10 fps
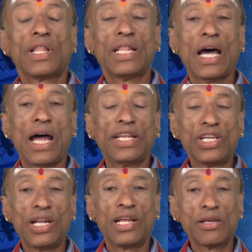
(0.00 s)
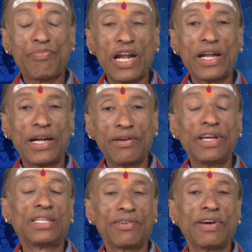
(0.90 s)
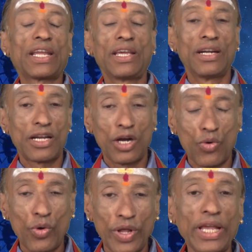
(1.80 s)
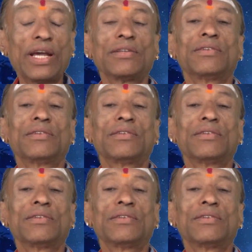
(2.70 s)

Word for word: இந்த அஞ்சிலிருந்து பன்னெண்டு வயசு வரைக்கும் இருக்கக்கூடிய